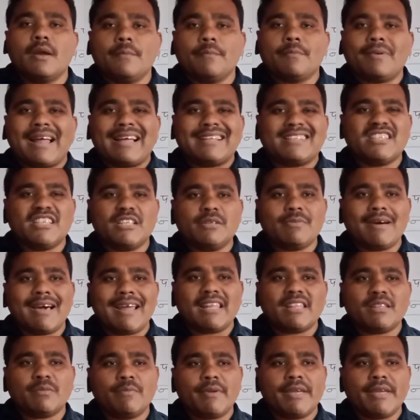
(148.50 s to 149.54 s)
प्राचीन
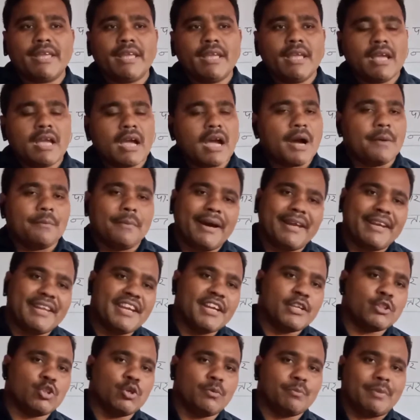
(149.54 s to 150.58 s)
भारत में हमारी
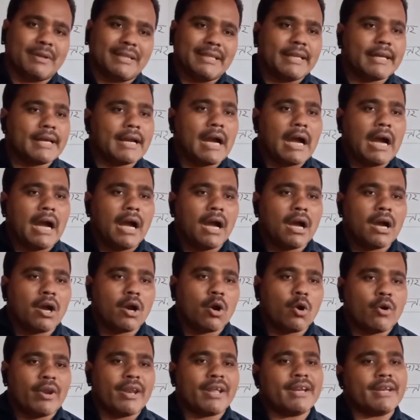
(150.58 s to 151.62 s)
एक तो
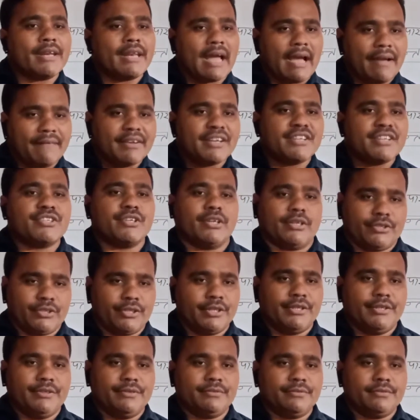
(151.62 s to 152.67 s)
बंदरगाह और एक नाविक
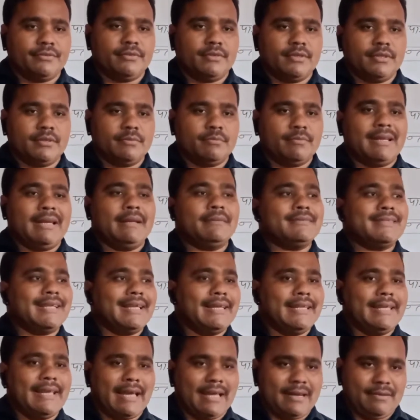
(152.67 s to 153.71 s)
शक्ति मतलब
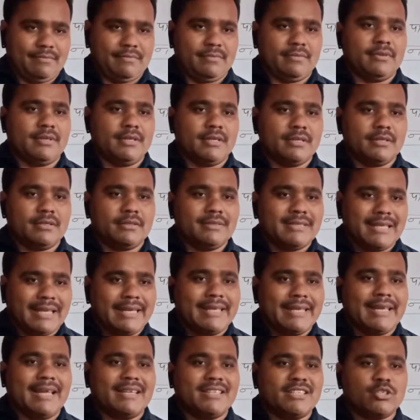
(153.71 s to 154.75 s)
जलियान
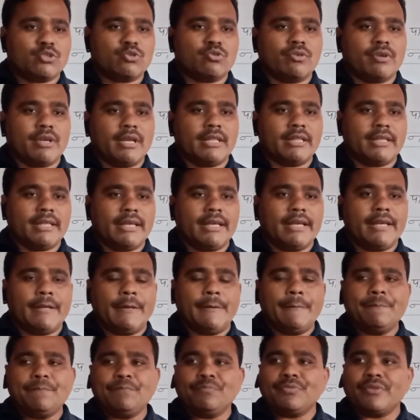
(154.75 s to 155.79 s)
जलियान जिसको कहते
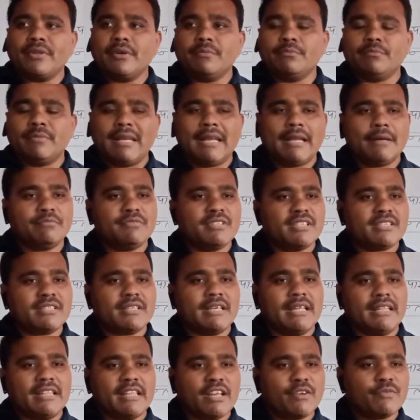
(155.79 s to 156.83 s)
हैं मतलब
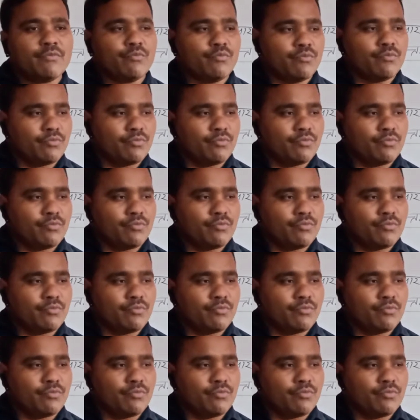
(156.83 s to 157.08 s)
जिसके अंदर